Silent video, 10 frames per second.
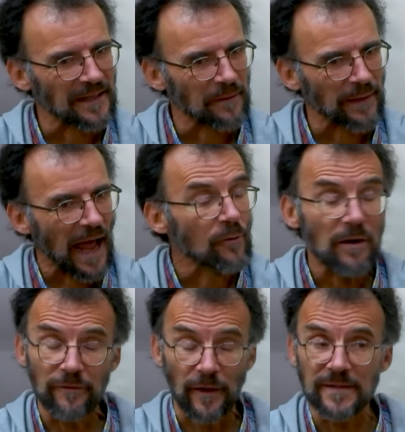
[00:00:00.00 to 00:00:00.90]
der
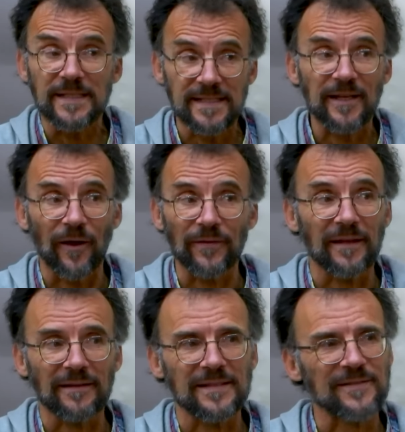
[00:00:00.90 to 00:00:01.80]
braunen
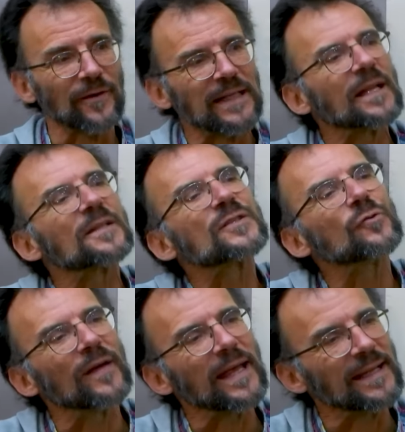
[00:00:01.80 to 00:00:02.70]
Franziskaner, das war ihnen
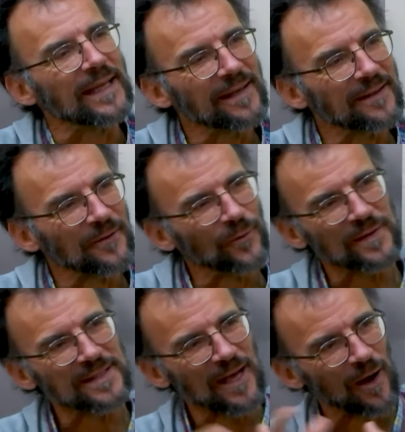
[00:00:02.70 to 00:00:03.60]
zu wenig
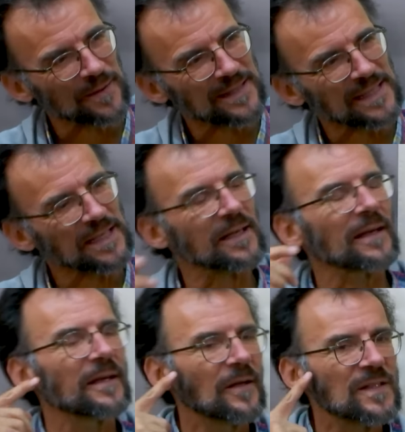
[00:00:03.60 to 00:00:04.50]
und sie haben sich